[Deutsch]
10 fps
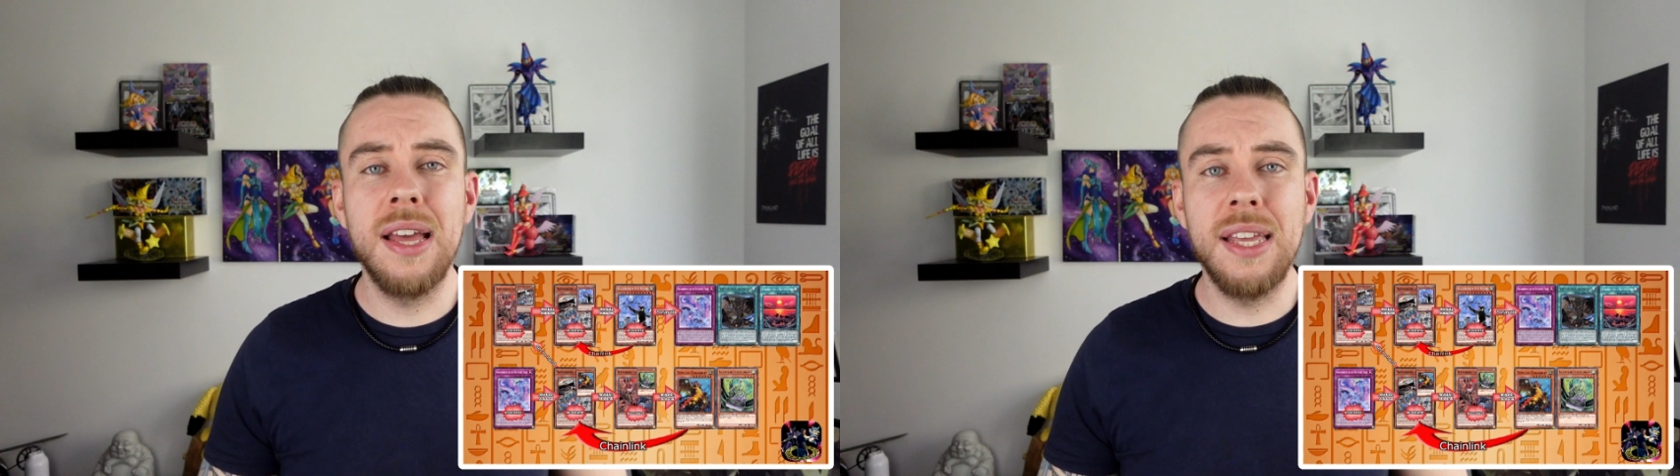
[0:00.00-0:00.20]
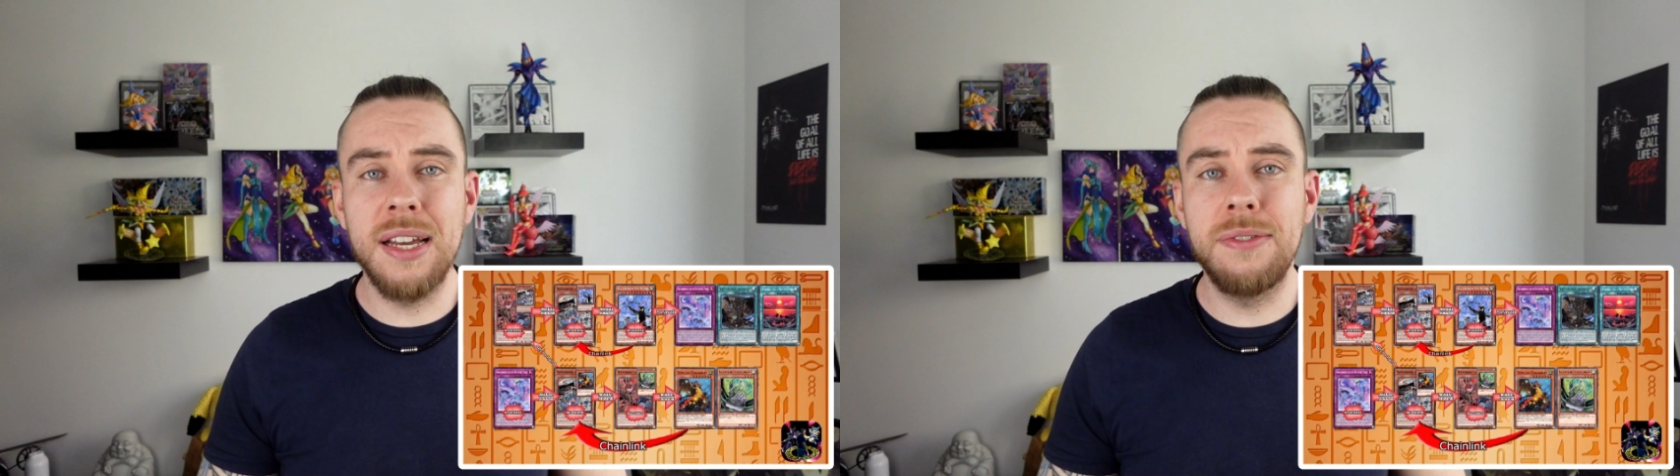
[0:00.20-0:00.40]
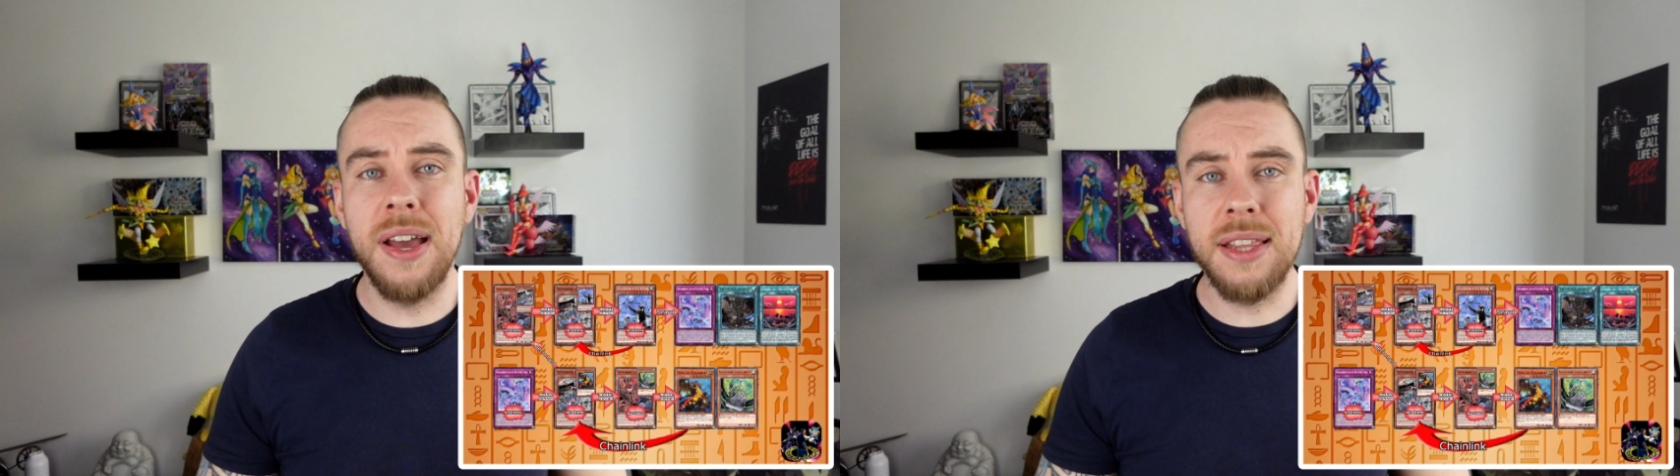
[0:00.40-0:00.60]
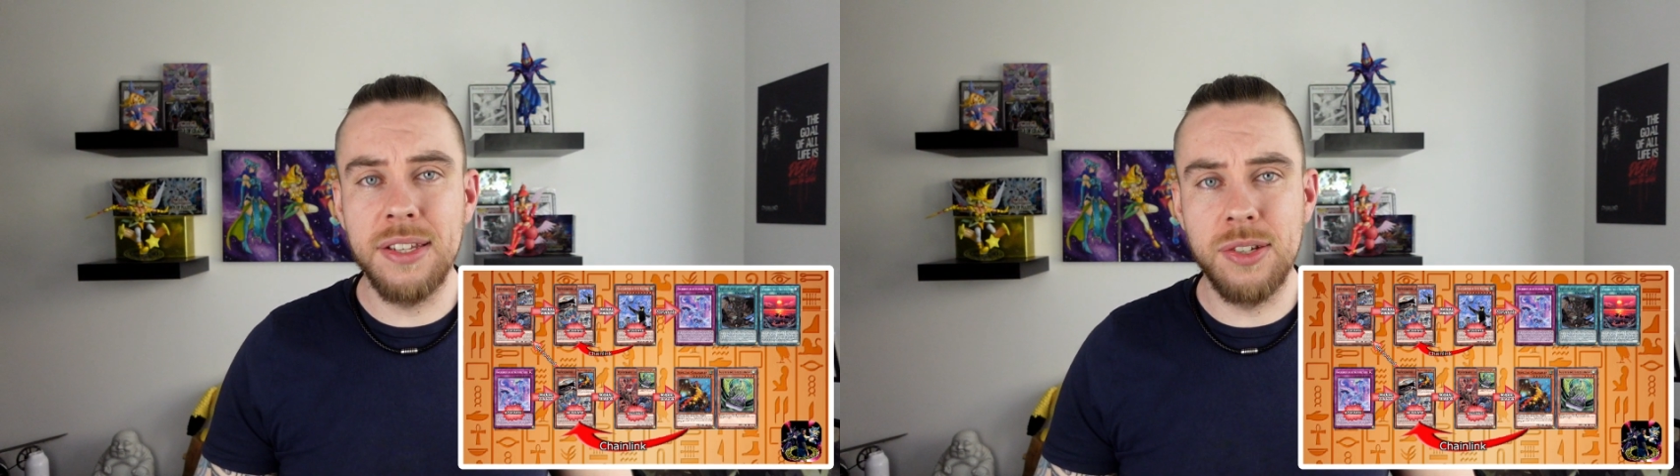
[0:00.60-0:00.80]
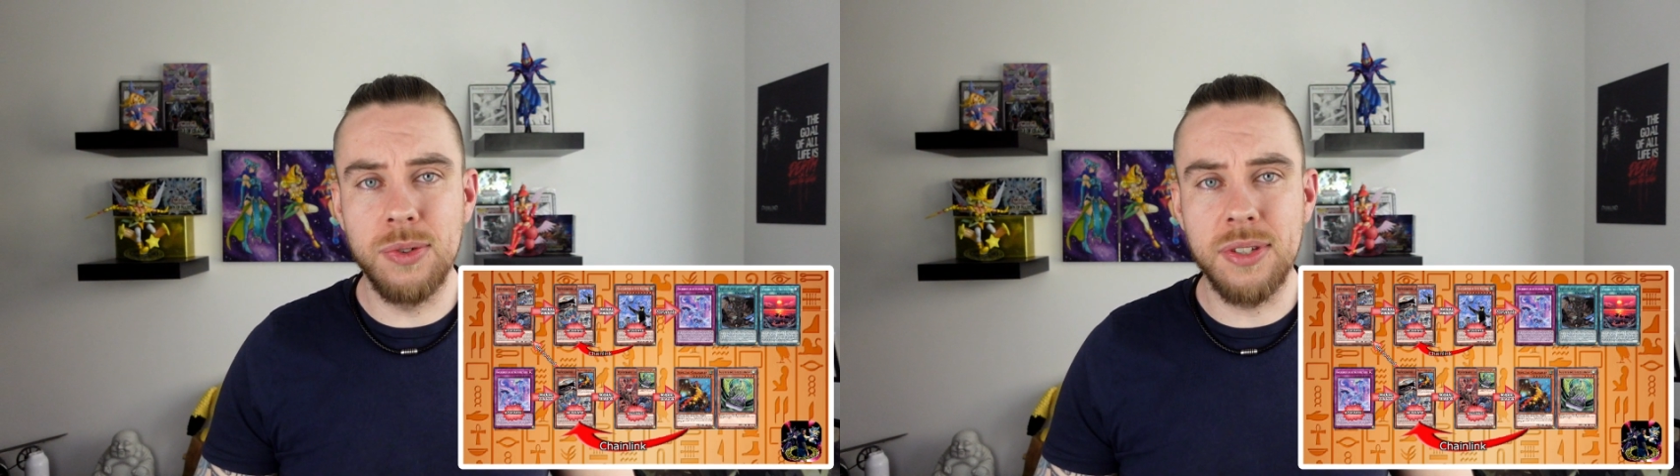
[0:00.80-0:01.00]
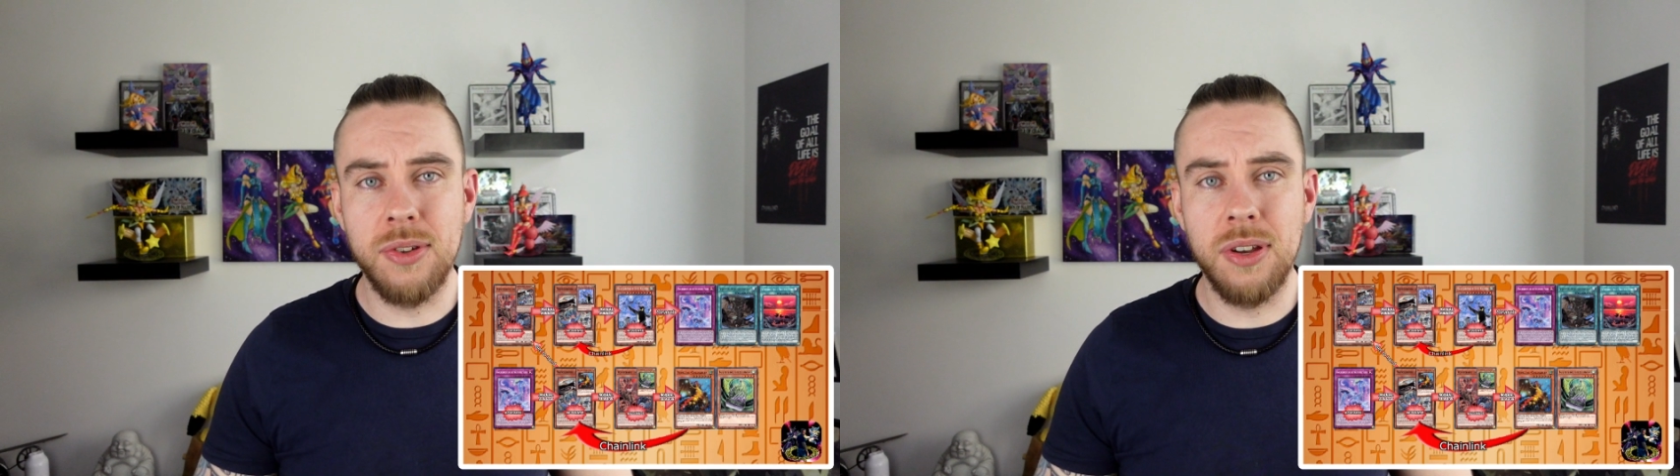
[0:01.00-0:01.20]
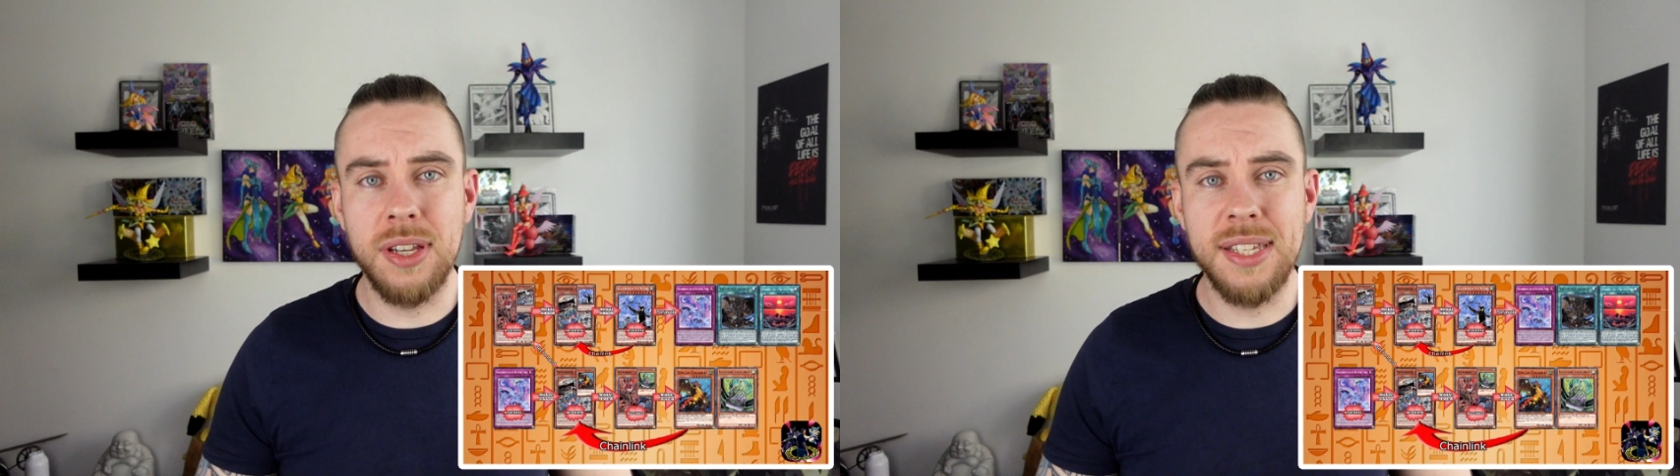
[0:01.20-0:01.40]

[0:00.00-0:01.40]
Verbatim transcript: ihre Effekte nicht nutzen können.